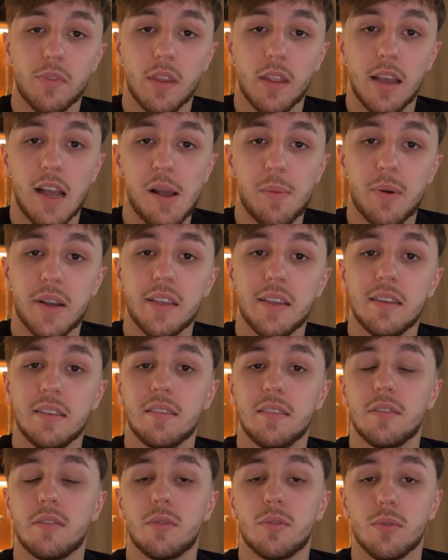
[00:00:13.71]
Après, il
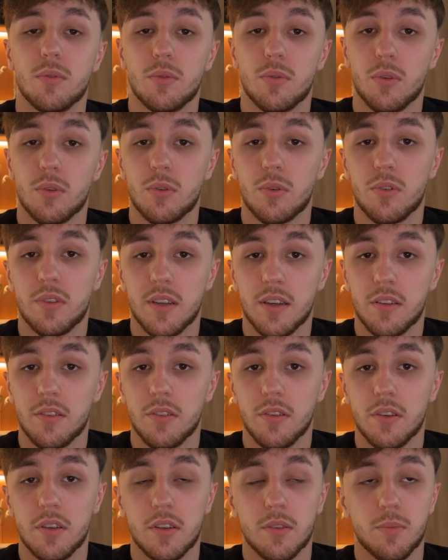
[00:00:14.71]
existe d'autres
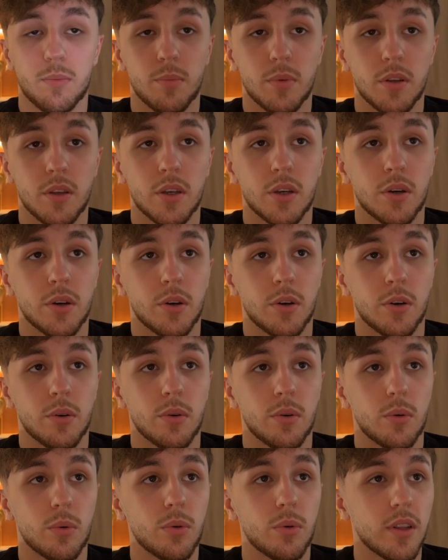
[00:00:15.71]
techniques, mais
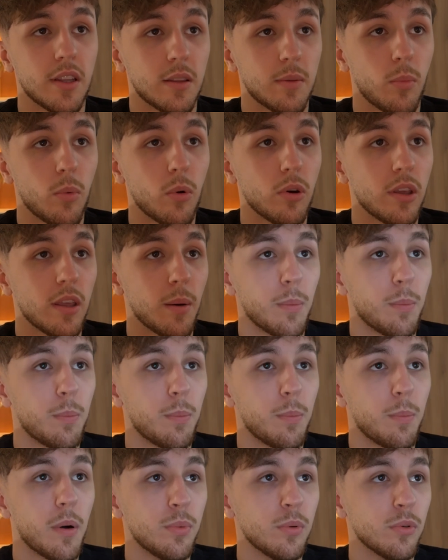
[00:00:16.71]
euh, honnêtement, il n'y a pas
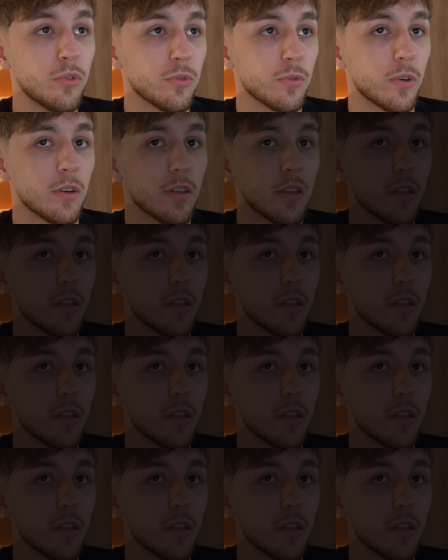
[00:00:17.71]
besoin.